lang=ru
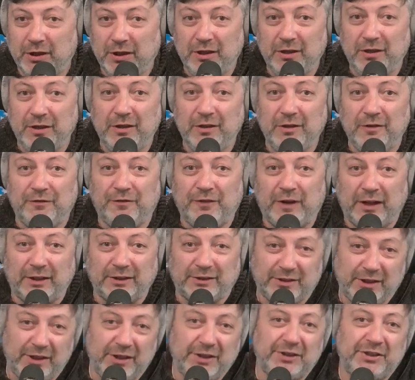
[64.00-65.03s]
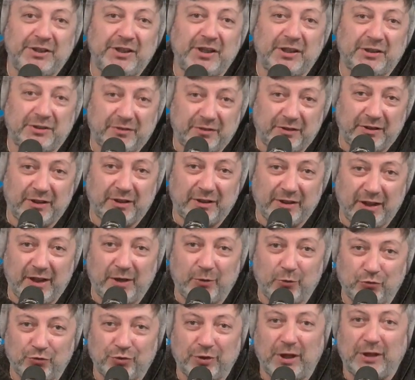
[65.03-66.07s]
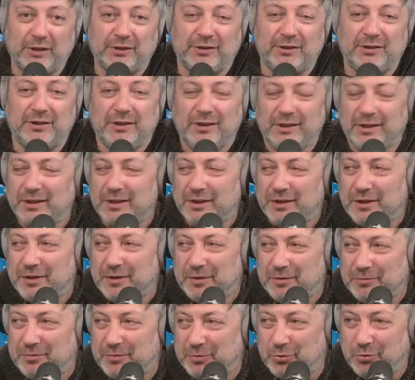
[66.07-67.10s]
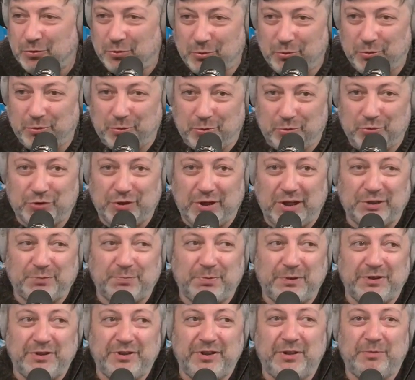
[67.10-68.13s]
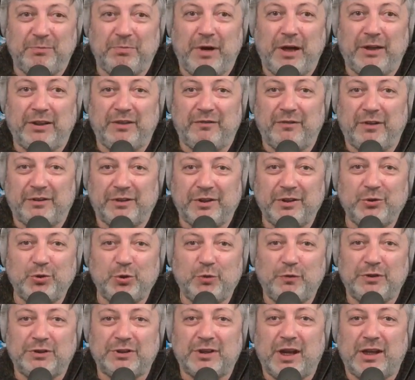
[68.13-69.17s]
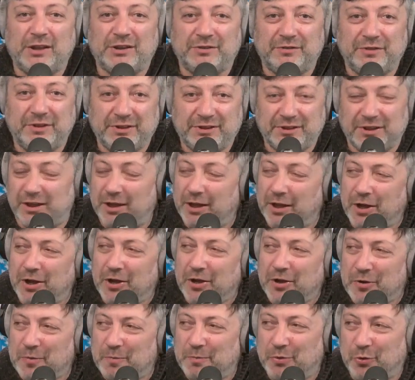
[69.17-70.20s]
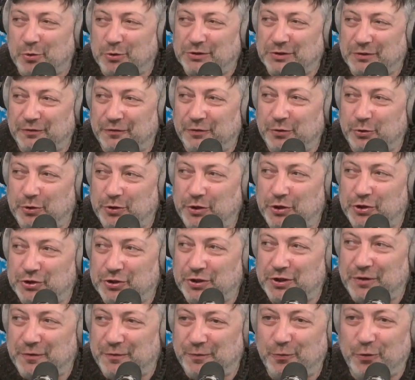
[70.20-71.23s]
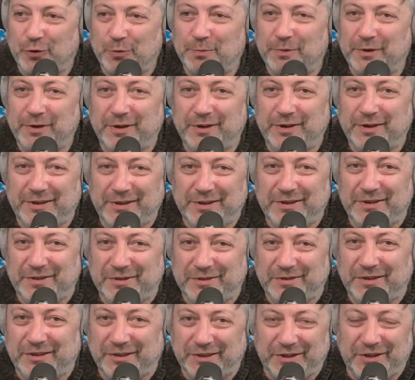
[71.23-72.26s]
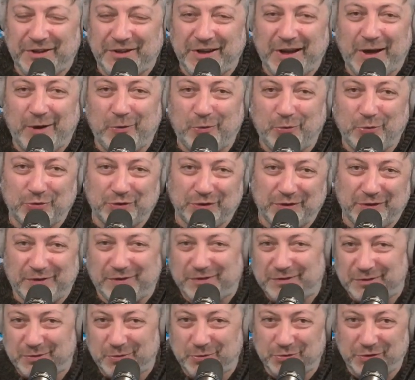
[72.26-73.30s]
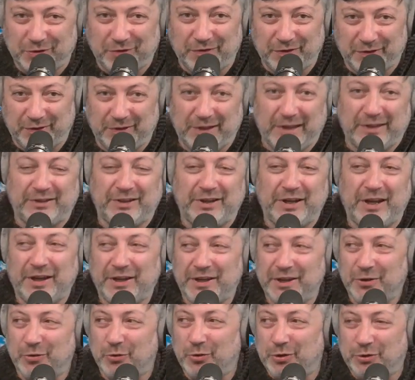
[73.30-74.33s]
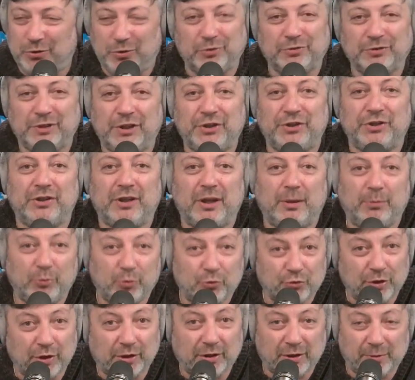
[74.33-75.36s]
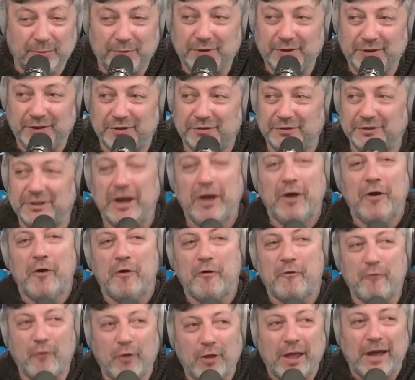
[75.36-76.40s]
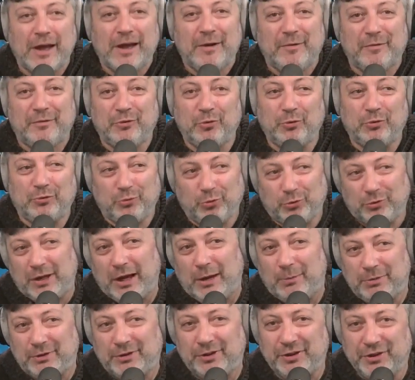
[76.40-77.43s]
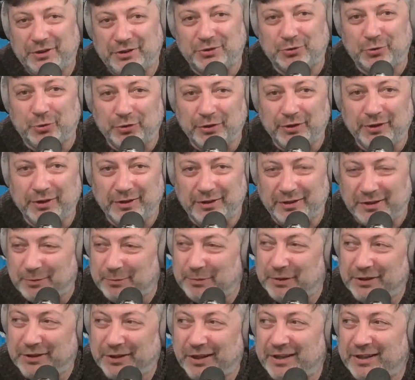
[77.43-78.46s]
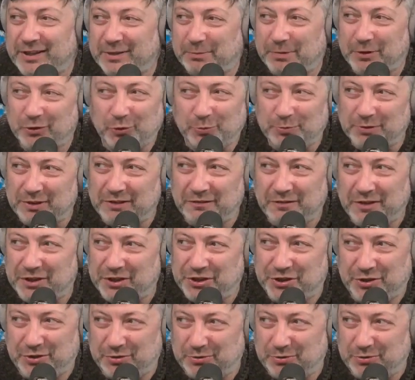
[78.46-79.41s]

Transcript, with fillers: И в конце, естественно, да, уже раз, уже раз президент Байден в открытую высказывается против юридической реформы, и Натаньягу уже, уже вот на это реагирует, то значит нам нужно это комментировать. Вот. Ну, тут как бы традиционный комментарий на подобные вещи.